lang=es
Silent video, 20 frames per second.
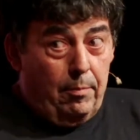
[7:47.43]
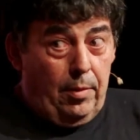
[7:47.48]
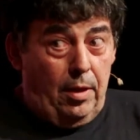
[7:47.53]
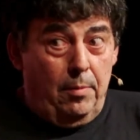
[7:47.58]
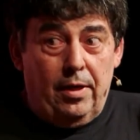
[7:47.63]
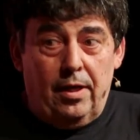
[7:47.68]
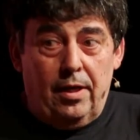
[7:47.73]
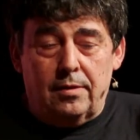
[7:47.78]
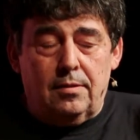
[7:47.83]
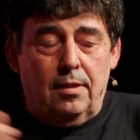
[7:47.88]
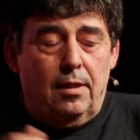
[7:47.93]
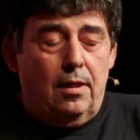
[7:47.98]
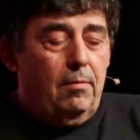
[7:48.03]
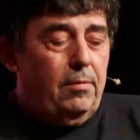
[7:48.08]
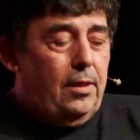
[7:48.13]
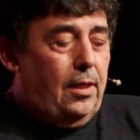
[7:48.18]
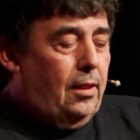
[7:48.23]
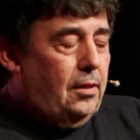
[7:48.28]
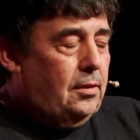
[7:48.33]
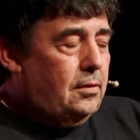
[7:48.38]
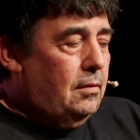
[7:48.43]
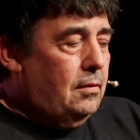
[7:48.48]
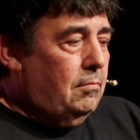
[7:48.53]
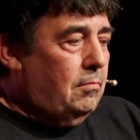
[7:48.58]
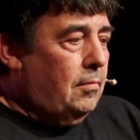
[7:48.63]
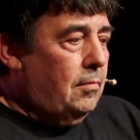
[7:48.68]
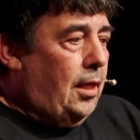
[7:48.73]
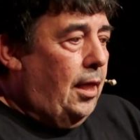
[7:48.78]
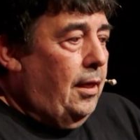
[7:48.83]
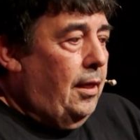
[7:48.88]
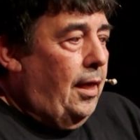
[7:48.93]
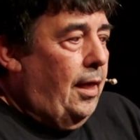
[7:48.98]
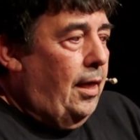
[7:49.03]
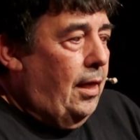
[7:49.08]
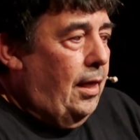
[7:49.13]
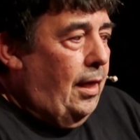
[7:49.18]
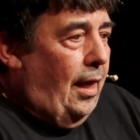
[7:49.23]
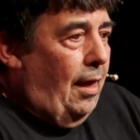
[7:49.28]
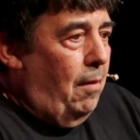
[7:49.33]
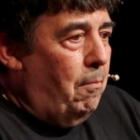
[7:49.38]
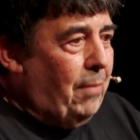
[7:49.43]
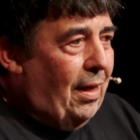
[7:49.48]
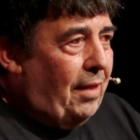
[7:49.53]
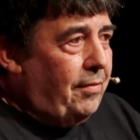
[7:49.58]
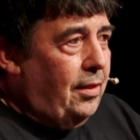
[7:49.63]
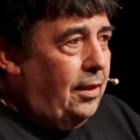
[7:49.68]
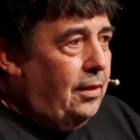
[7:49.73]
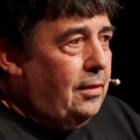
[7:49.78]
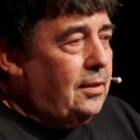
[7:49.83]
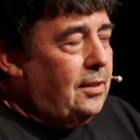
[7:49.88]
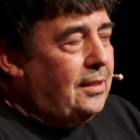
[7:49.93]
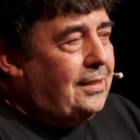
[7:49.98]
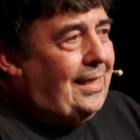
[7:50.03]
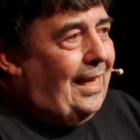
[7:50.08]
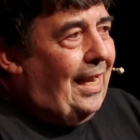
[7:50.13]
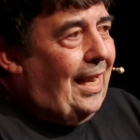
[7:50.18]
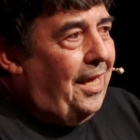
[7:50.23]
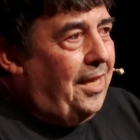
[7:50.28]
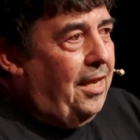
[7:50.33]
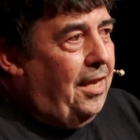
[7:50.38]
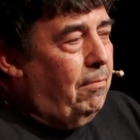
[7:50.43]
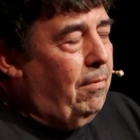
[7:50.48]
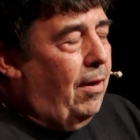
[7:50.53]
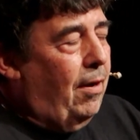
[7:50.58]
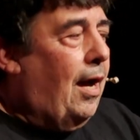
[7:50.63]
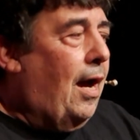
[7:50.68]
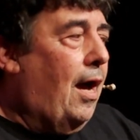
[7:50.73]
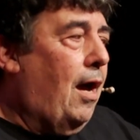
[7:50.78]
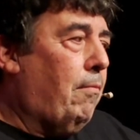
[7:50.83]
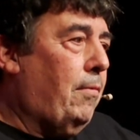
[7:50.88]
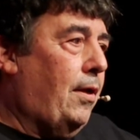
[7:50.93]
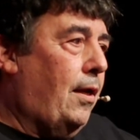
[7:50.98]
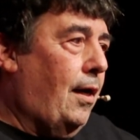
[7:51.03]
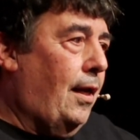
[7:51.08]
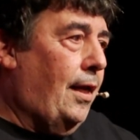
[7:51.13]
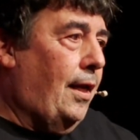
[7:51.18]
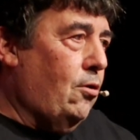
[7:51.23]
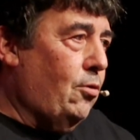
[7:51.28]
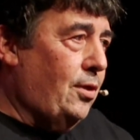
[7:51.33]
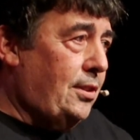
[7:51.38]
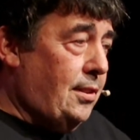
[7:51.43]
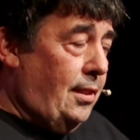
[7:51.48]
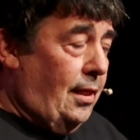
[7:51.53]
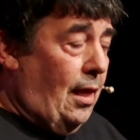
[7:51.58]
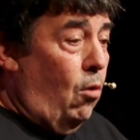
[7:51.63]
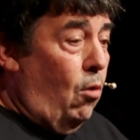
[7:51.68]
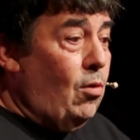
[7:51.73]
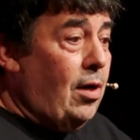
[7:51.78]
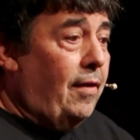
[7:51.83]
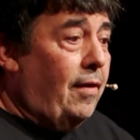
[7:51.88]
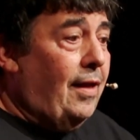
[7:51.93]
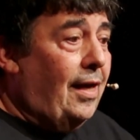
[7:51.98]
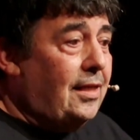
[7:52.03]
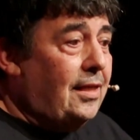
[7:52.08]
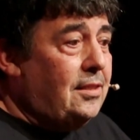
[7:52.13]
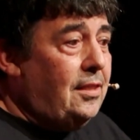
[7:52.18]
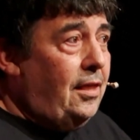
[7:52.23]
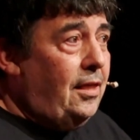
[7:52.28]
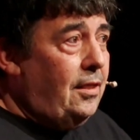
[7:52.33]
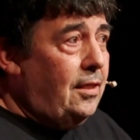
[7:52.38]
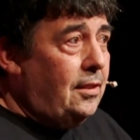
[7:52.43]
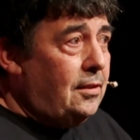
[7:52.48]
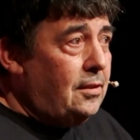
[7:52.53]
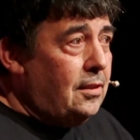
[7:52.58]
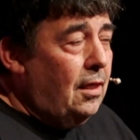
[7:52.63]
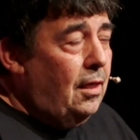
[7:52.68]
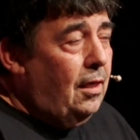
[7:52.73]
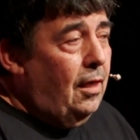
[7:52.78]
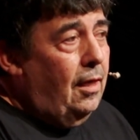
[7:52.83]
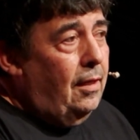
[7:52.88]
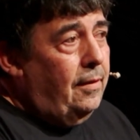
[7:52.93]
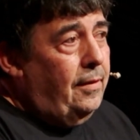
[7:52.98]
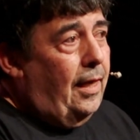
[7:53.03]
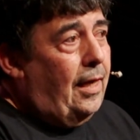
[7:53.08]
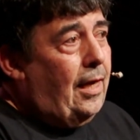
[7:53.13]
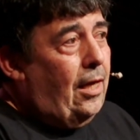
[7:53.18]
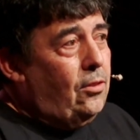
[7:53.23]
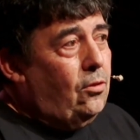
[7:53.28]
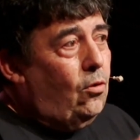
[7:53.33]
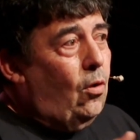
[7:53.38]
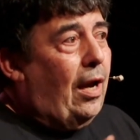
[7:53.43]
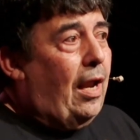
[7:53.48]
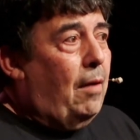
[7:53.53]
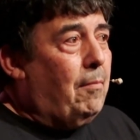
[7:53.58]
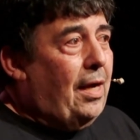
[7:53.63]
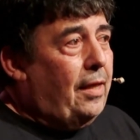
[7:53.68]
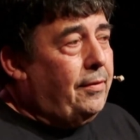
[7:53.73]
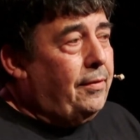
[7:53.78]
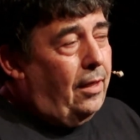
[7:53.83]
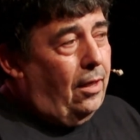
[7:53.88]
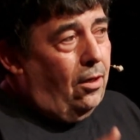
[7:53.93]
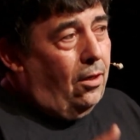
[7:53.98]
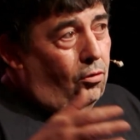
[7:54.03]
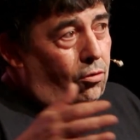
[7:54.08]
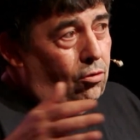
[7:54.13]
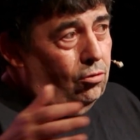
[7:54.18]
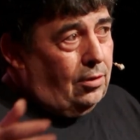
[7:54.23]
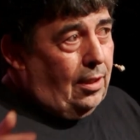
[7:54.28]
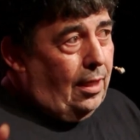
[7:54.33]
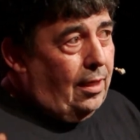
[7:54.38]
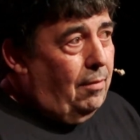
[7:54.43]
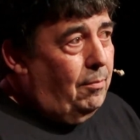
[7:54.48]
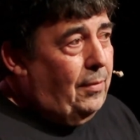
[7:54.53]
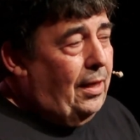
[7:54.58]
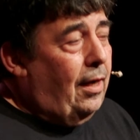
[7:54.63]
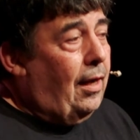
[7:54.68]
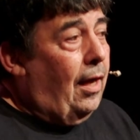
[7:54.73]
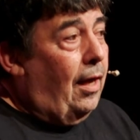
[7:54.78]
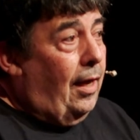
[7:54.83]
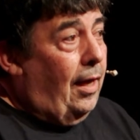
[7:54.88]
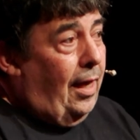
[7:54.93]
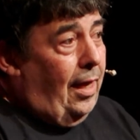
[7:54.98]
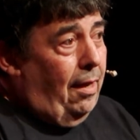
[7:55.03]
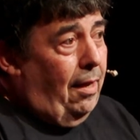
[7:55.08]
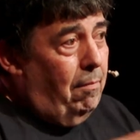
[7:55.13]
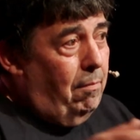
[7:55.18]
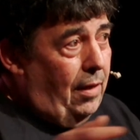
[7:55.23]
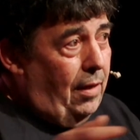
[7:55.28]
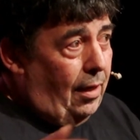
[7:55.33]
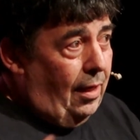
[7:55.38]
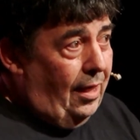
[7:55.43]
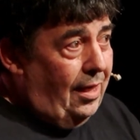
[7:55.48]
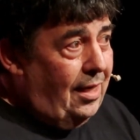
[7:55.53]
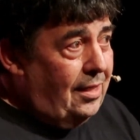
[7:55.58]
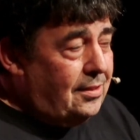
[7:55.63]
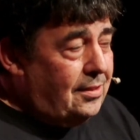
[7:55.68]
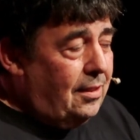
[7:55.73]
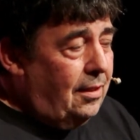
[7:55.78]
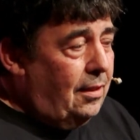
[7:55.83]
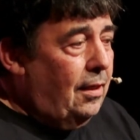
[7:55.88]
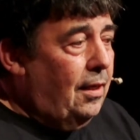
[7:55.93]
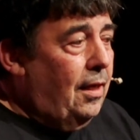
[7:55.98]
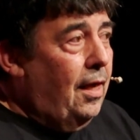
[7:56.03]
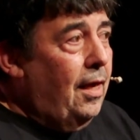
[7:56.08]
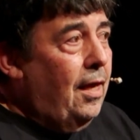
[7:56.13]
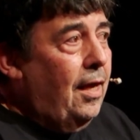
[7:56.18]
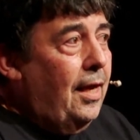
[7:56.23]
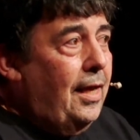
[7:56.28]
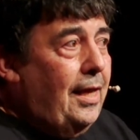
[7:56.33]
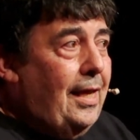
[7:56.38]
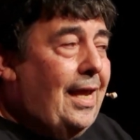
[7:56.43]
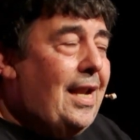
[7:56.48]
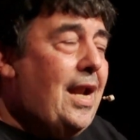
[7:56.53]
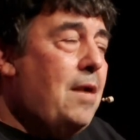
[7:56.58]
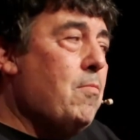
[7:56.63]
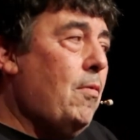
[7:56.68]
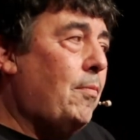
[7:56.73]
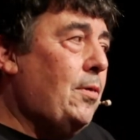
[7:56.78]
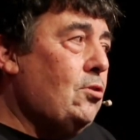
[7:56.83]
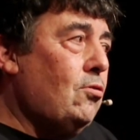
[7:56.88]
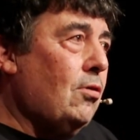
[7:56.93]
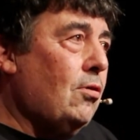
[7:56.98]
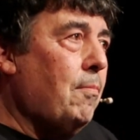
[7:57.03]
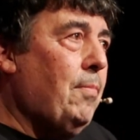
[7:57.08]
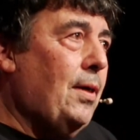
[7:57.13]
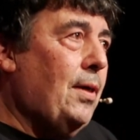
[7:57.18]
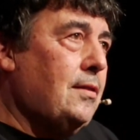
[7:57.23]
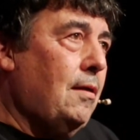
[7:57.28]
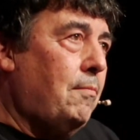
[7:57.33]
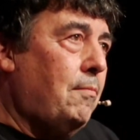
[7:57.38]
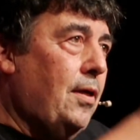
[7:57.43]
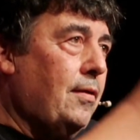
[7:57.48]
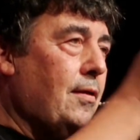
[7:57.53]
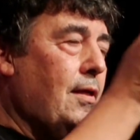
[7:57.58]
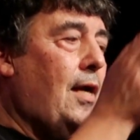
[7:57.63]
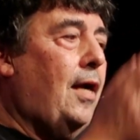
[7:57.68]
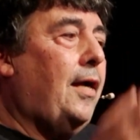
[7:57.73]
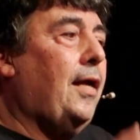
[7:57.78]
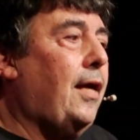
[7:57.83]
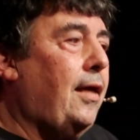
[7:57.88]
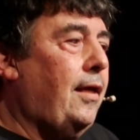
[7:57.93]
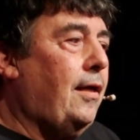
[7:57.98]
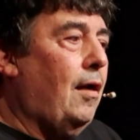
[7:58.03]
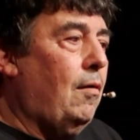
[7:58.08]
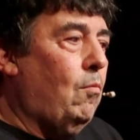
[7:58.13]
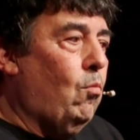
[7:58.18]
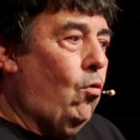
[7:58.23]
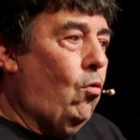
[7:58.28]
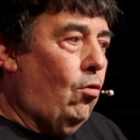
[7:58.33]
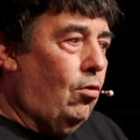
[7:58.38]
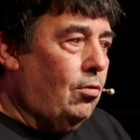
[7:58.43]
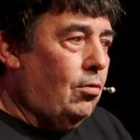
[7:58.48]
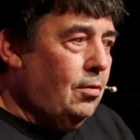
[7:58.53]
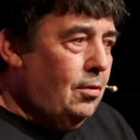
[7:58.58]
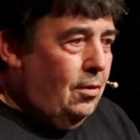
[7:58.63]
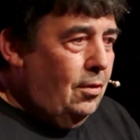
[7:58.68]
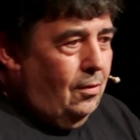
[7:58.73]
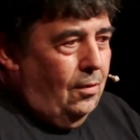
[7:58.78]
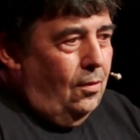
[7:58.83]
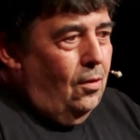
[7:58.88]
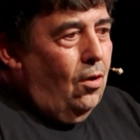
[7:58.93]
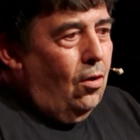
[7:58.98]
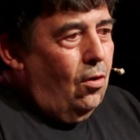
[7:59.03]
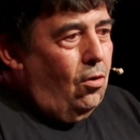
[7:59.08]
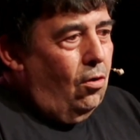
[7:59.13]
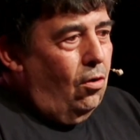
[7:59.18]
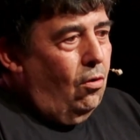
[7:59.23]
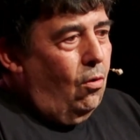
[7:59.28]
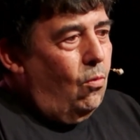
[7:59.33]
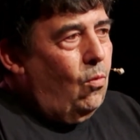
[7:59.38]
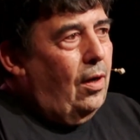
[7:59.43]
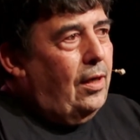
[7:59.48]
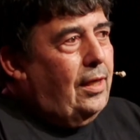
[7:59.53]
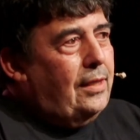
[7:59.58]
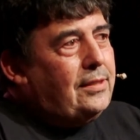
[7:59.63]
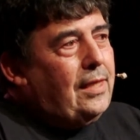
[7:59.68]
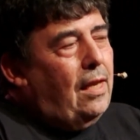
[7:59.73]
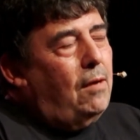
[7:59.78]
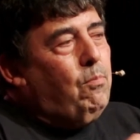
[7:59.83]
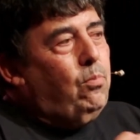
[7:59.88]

primera escena veréis que el padre se la lleva a Berlín Oeste a una de las niñas, dejando a la madre con otra gemela en Berlín Este, y en el momento que pasa empiezan a erigir el muro con lo cual es el